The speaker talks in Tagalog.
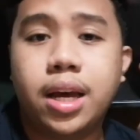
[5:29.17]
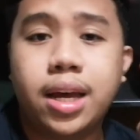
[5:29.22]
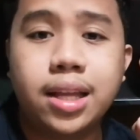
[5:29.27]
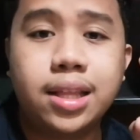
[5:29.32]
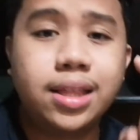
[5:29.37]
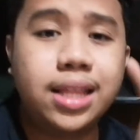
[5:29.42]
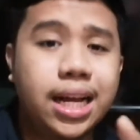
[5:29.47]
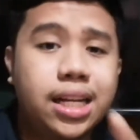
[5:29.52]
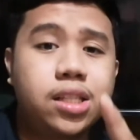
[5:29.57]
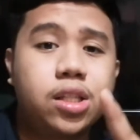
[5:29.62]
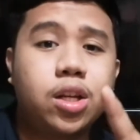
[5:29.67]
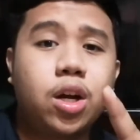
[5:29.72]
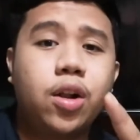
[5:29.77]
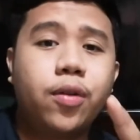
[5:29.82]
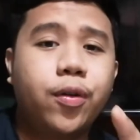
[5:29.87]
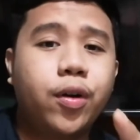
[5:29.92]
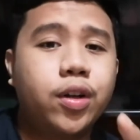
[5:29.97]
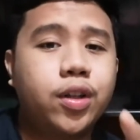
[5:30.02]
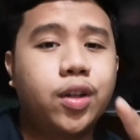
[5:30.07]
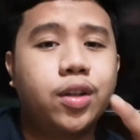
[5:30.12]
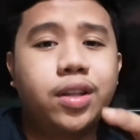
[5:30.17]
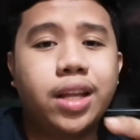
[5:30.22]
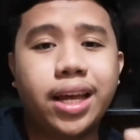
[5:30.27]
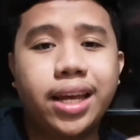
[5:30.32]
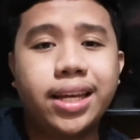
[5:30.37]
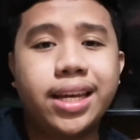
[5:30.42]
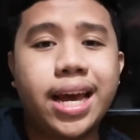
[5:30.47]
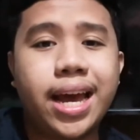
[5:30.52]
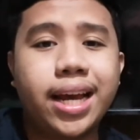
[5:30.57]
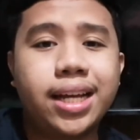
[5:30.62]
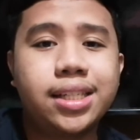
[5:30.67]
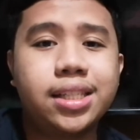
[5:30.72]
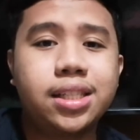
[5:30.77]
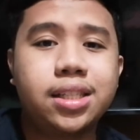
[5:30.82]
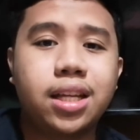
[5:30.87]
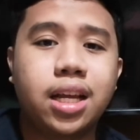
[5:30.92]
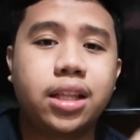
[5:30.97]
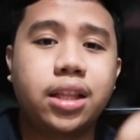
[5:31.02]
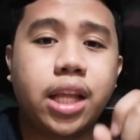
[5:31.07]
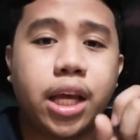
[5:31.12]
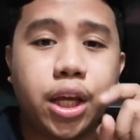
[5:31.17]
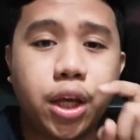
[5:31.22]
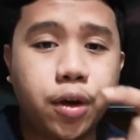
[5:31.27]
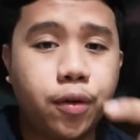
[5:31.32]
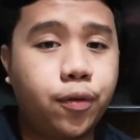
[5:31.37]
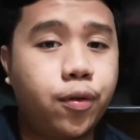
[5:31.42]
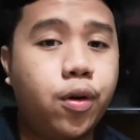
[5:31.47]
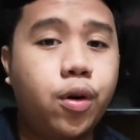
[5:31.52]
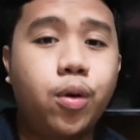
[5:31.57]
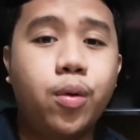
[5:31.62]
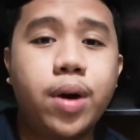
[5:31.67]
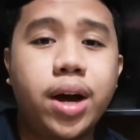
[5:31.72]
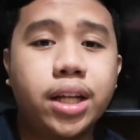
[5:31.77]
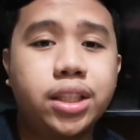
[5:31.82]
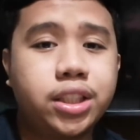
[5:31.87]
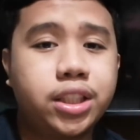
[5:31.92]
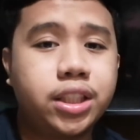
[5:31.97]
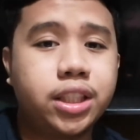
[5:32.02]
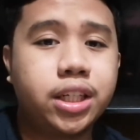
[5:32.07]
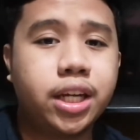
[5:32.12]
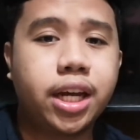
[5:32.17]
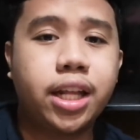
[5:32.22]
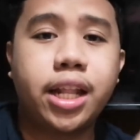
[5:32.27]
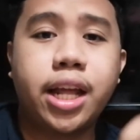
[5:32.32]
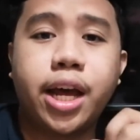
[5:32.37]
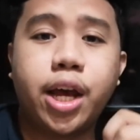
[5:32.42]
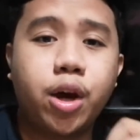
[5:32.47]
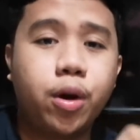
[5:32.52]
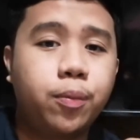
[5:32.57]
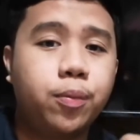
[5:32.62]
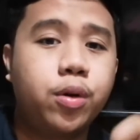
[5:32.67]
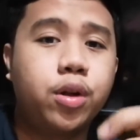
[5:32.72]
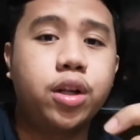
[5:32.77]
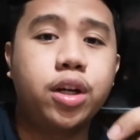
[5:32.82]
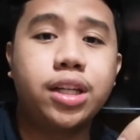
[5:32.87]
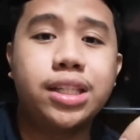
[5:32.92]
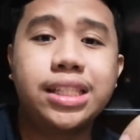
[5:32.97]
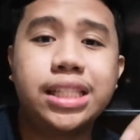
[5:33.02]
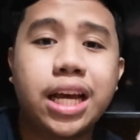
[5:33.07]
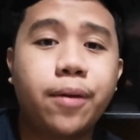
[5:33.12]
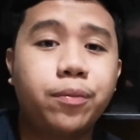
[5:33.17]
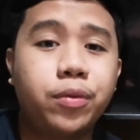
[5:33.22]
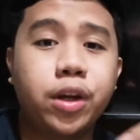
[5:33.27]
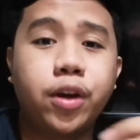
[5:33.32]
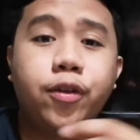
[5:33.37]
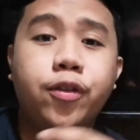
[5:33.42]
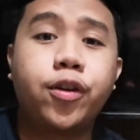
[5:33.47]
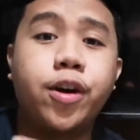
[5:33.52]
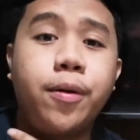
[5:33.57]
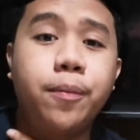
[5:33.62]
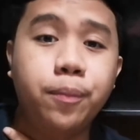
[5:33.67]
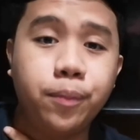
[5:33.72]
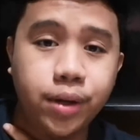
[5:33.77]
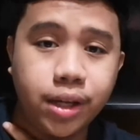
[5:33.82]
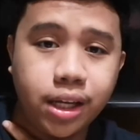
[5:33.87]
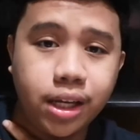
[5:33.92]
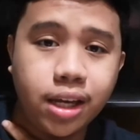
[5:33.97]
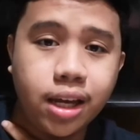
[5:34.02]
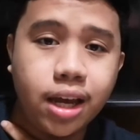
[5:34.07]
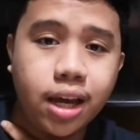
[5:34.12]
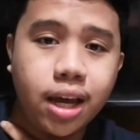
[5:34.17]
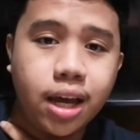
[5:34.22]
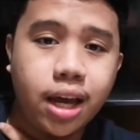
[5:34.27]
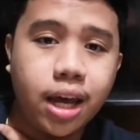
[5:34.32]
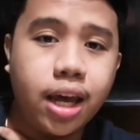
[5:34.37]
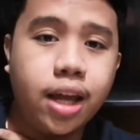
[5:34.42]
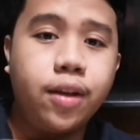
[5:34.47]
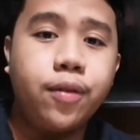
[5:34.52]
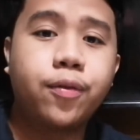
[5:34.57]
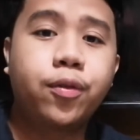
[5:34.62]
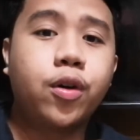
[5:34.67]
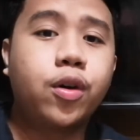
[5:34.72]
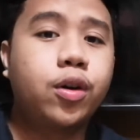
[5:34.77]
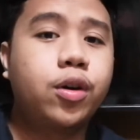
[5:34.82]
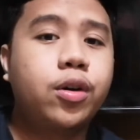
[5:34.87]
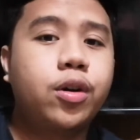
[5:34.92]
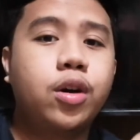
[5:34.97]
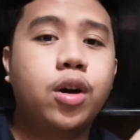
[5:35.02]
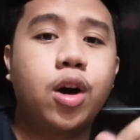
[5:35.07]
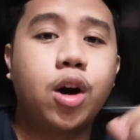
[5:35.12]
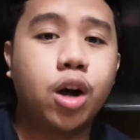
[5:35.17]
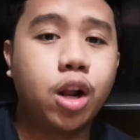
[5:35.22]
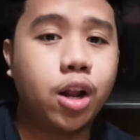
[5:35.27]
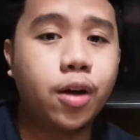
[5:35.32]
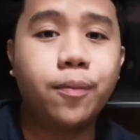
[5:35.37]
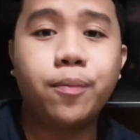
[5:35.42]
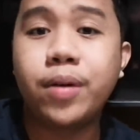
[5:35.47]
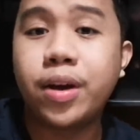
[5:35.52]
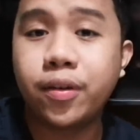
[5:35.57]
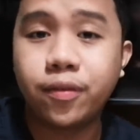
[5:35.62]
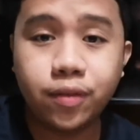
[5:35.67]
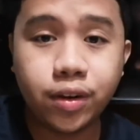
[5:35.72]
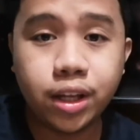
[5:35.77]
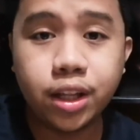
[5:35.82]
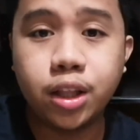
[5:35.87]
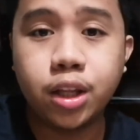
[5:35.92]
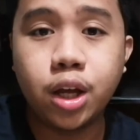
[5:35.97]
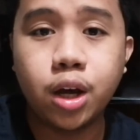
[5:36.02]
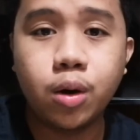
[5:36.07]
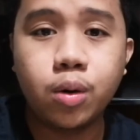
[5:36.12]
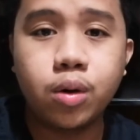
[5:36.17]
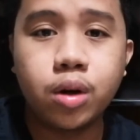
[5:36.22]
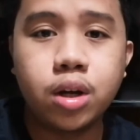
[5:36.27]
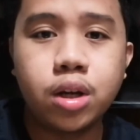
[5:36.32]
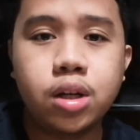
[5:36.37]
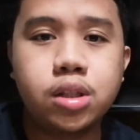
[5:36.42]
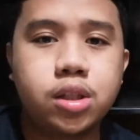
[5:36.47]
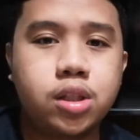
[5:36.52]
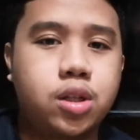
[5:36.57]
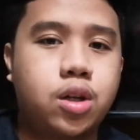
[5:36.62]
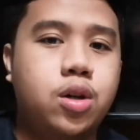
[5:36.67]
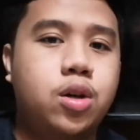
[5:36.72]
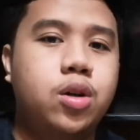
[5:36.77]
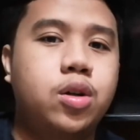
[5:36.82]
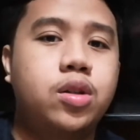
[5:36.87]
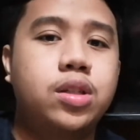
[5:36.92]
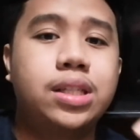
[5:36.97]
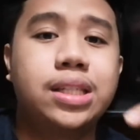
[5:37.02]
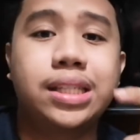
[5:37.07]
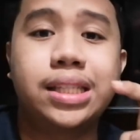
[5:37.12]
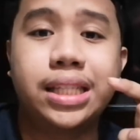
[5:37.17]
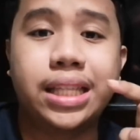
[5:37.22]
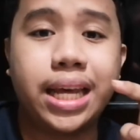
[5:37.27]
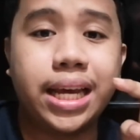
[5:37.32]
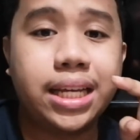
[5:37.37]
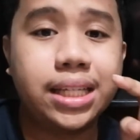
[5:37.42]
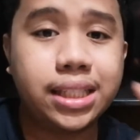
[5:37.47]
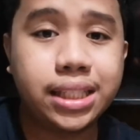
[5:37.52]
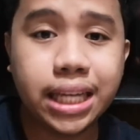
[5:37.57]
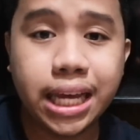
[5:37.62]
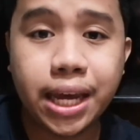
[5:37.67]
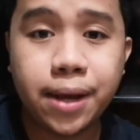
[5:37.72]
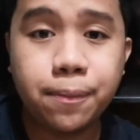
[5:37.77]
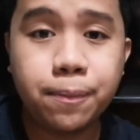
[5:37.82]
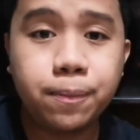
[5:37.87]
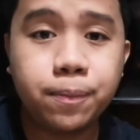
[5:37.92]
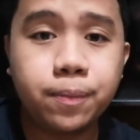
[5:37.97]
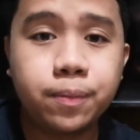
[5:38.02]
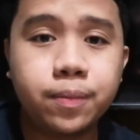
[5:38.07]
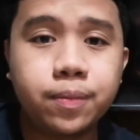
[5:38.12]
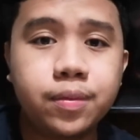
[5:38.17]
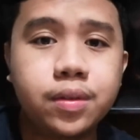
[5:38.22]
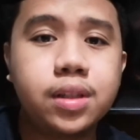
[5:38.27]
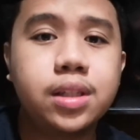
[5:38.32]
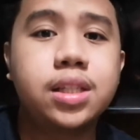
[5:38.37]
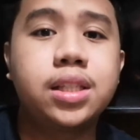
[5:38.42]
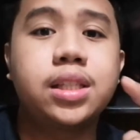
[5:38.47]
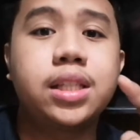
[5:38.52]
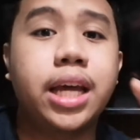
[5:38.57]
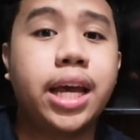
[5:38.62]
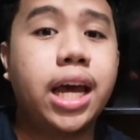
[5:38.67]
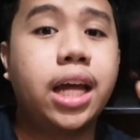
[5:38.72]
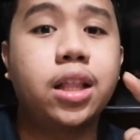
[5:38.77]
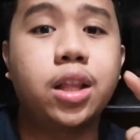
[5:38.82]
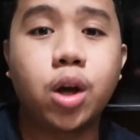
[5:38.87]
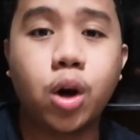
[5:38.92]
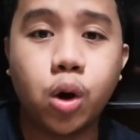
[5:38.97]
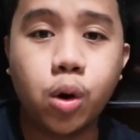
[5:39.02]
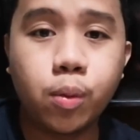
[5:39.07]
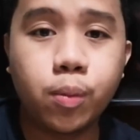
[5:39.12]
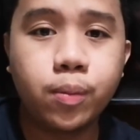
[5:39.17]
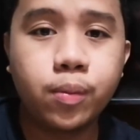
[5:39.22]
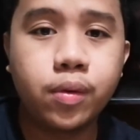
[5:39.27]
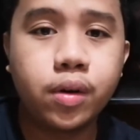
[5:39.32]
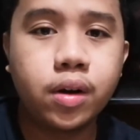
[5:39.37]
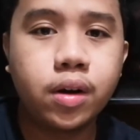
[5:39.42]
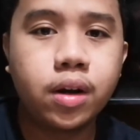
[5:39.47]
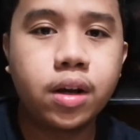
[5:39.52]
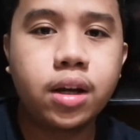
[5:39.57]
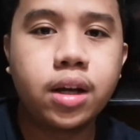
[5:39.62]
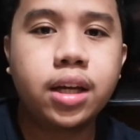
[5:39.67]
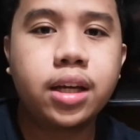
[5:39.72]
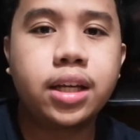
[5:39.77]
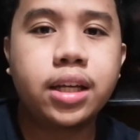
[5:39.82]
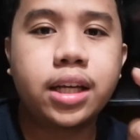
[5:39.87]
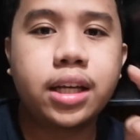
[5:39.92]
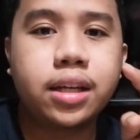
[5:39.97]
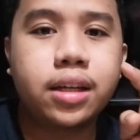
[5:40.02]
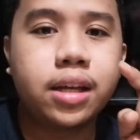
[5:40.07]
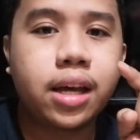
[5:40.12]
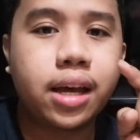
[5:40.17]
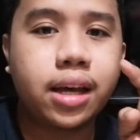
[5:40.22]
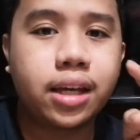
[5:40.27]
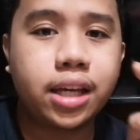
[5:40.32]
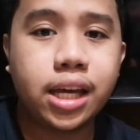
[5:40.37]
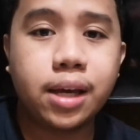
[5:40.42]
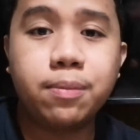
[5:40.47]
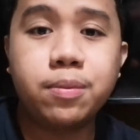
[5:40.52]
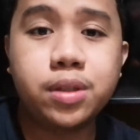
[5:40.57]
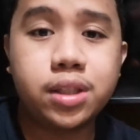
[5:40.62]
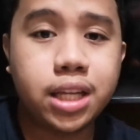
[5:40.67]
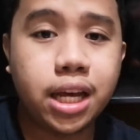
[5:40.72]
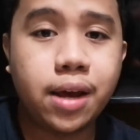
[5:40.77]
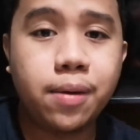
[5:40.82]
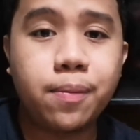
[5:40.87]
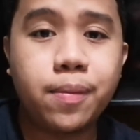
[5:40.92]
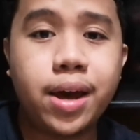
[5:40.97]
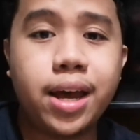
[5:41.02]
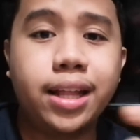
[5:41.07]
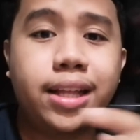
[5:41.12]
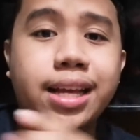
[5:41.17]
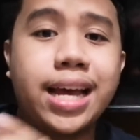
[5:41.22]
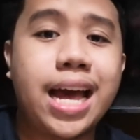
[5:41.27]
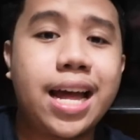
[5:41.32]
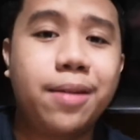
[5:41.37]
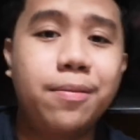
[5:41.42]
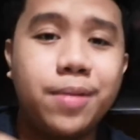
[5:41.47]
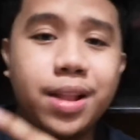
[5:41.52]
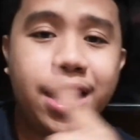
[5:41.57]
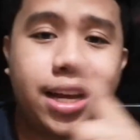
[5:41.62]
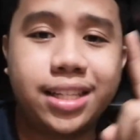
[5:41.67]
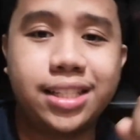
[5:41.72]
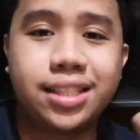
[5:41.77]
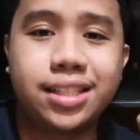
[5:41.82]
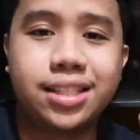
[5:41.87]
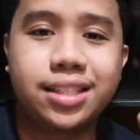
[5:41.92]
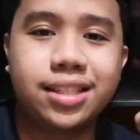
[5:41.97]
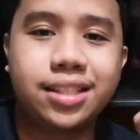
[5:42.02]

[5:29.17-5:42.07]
And that's all for today guys. Thank you for watching and I hope you learned something from me and for all of my video. So stay safe, stay at home, keep safe and God bless.